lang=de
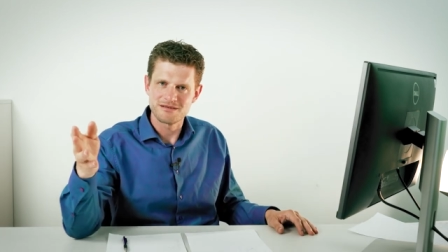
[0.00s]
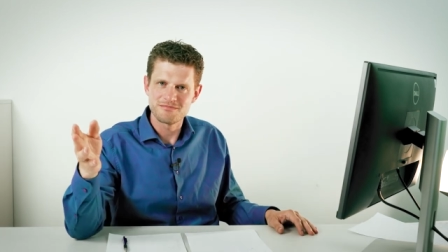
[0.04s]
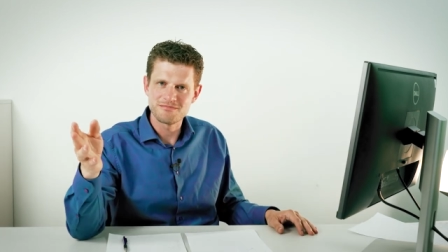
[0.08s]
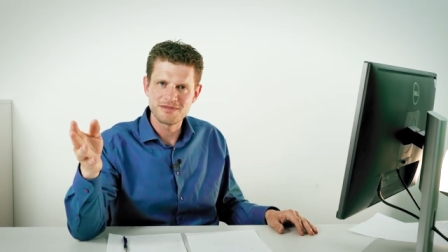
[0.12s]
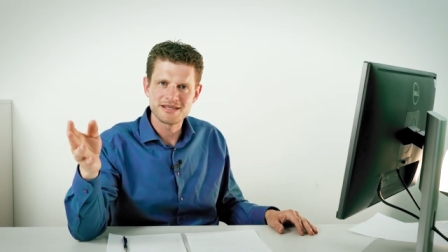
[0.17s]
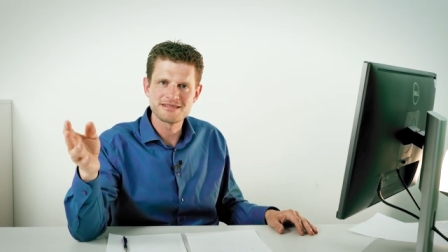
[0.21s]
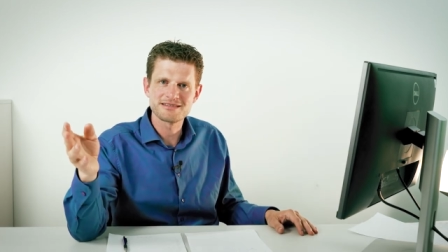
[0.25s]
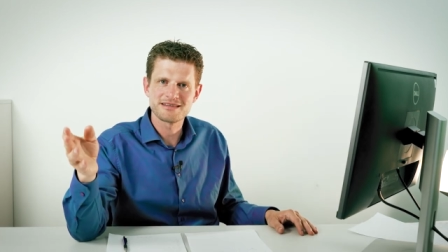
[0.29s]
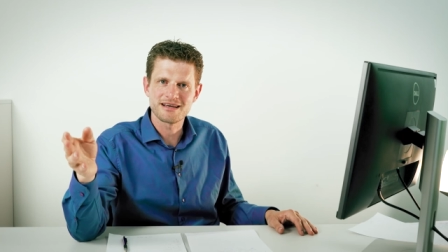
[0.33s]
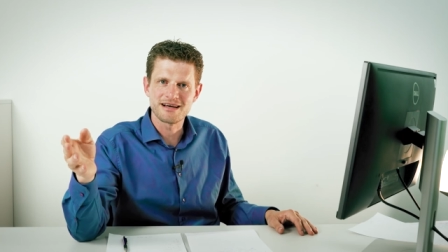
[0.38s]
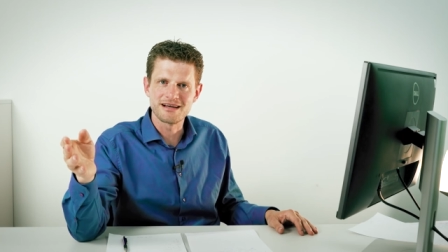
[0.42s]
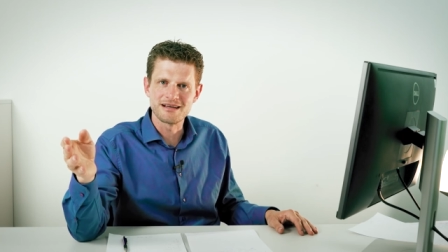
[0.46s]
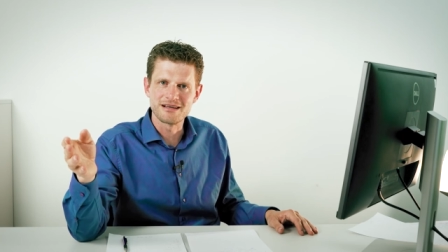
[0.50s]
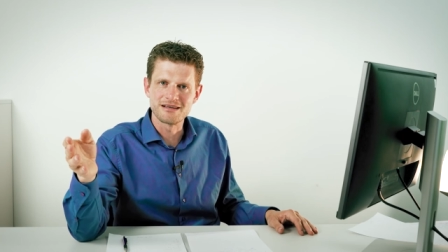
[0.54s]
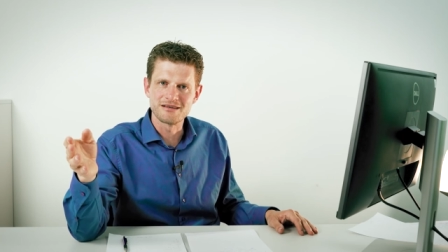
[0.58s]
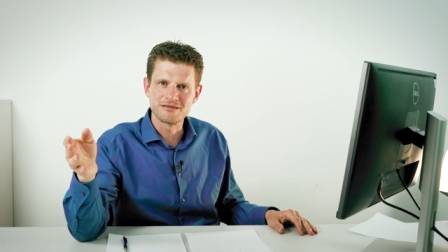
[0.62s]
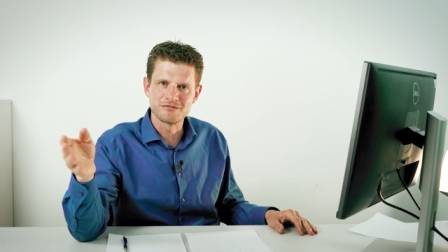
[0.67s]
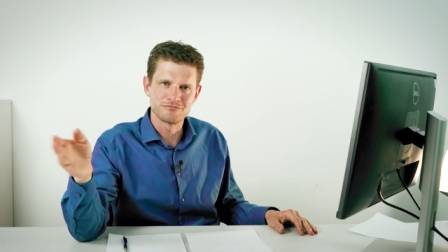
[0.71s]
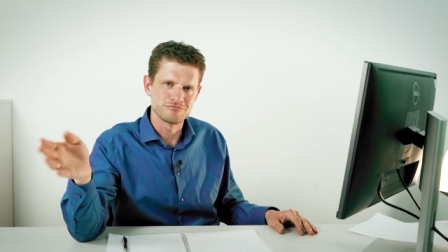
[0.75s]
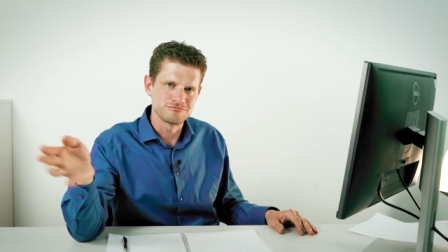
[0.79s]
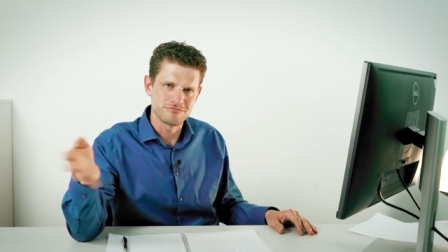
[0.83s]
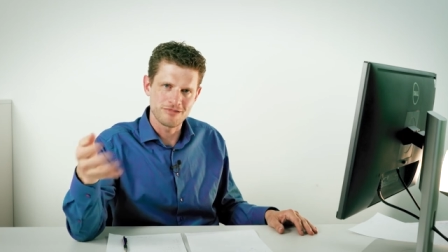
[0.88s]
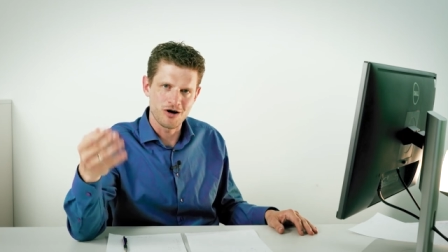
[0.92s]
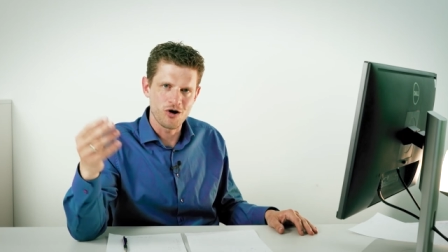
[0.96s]
Messreihe
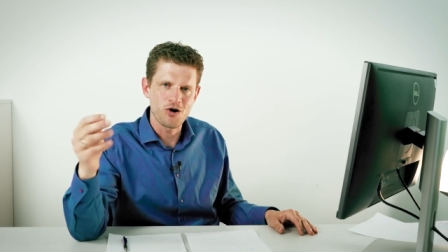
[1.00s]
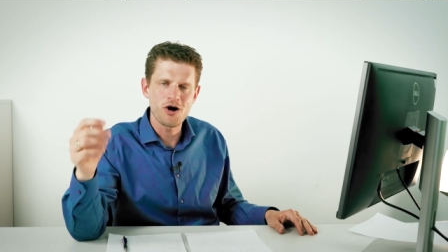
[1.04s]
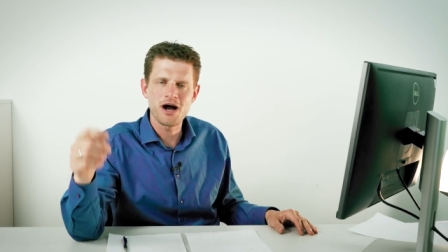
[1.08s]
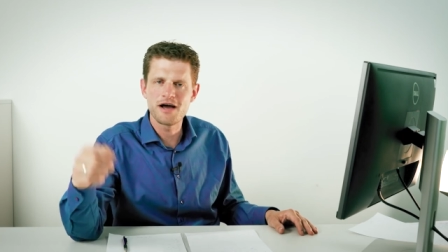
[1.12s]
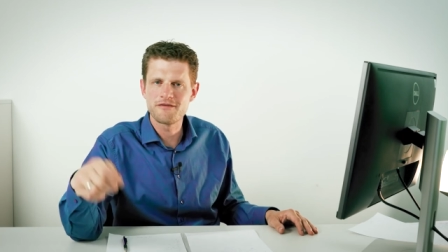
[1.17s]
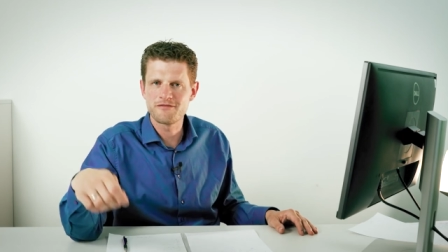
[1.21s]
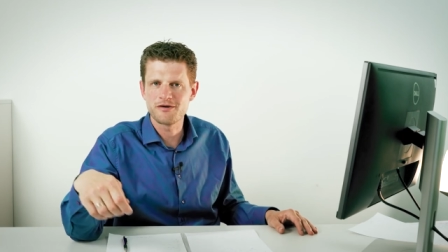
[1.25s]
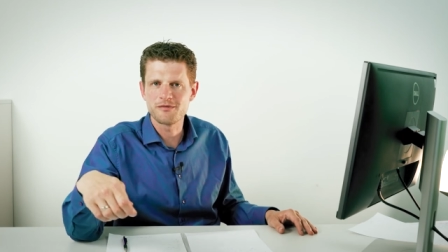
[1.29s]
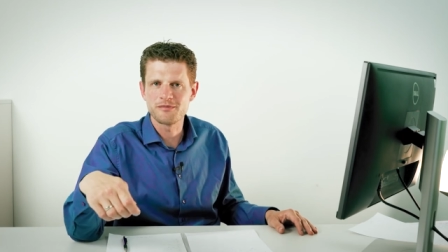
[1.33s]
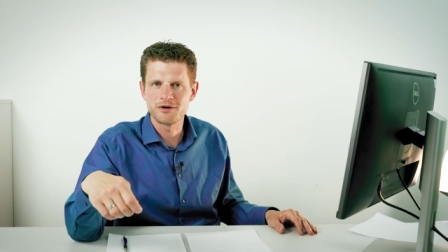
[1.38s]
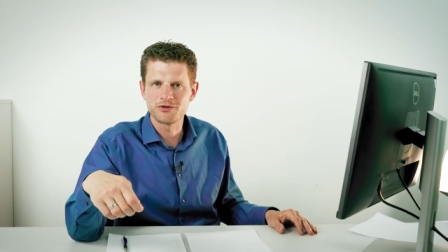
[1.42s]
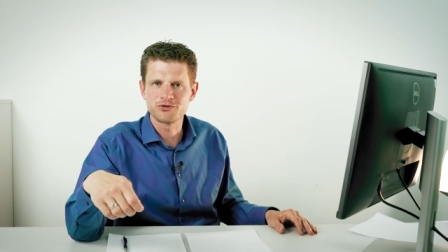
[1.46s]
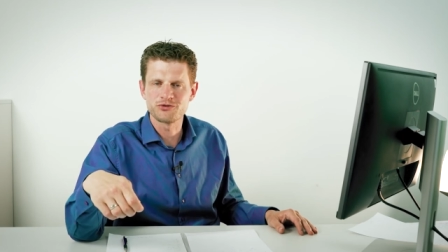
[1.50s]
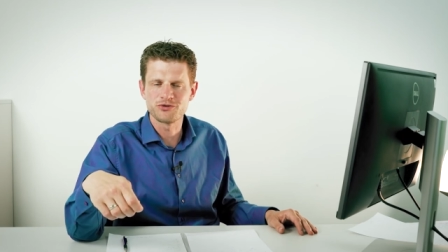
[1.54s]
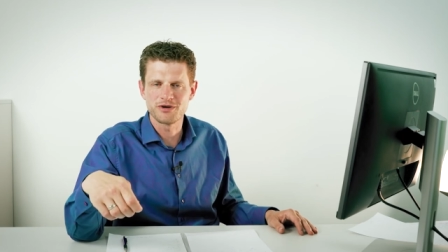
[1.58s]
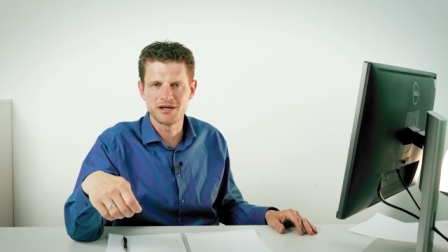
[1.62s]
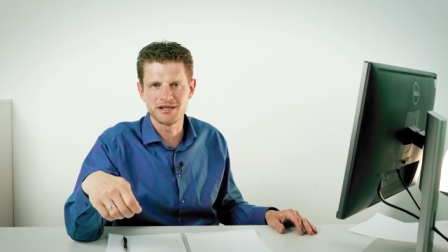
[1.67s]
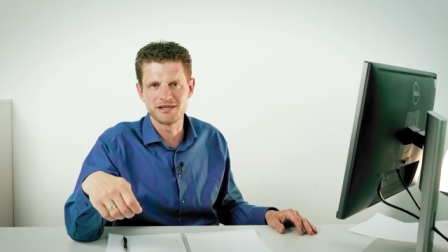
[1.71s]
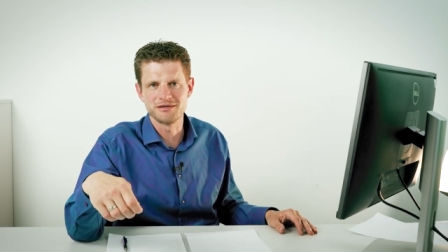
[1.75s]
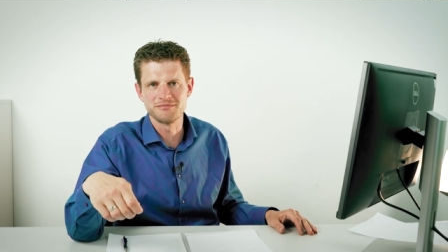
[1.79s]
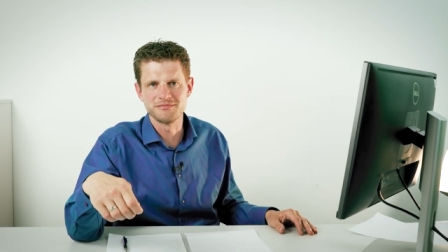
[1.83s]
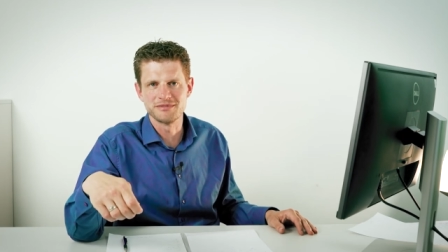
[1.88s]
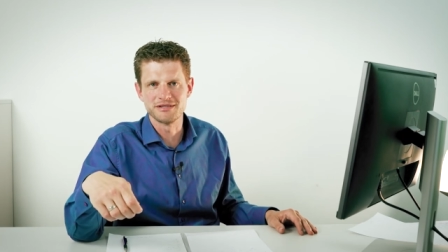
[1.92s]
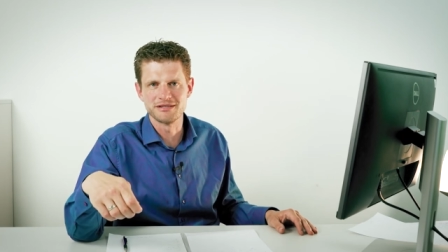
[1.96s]
auch einfach mal zu
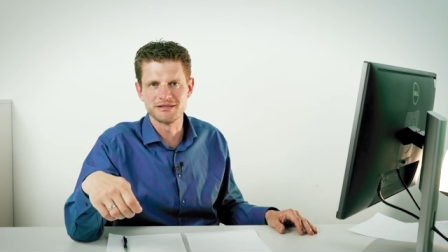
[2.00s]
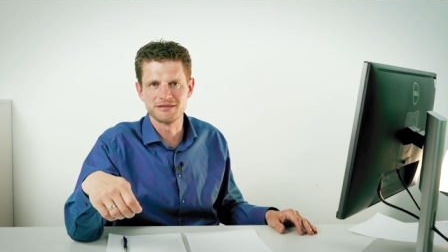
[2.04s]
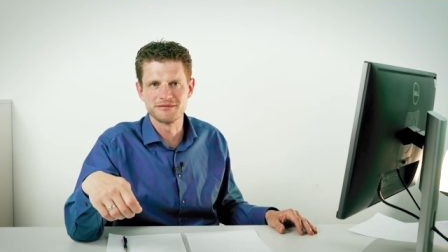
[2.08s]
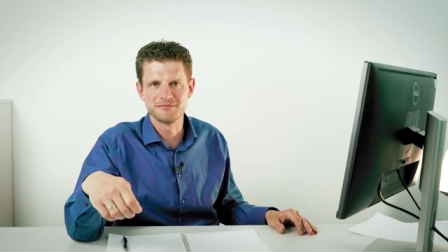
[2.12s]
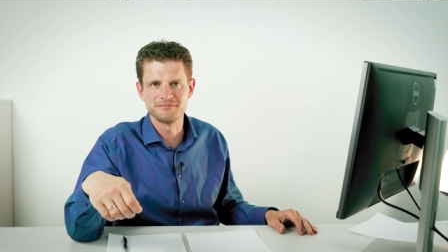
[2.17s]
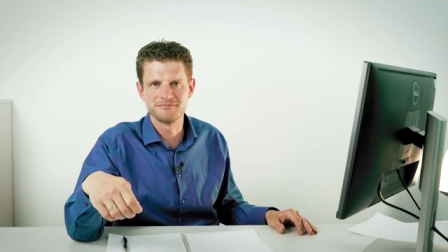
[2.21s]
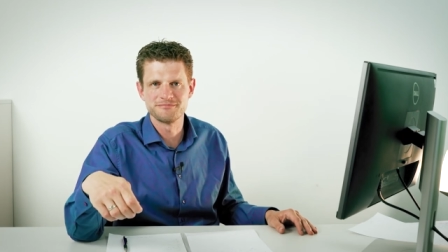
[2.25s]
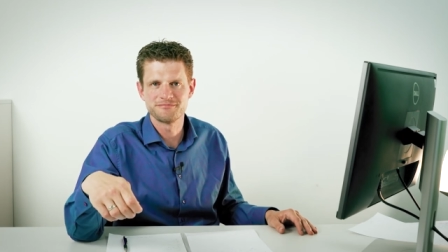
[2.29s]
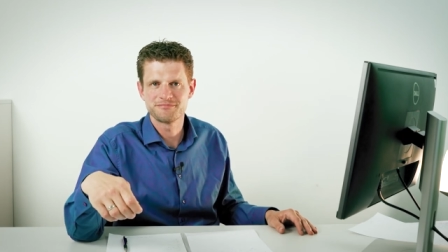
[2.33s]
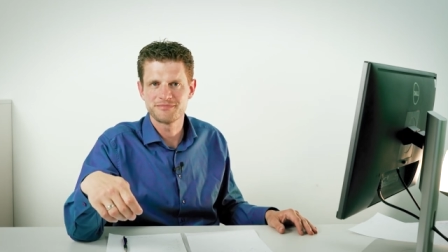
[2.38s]
animieren,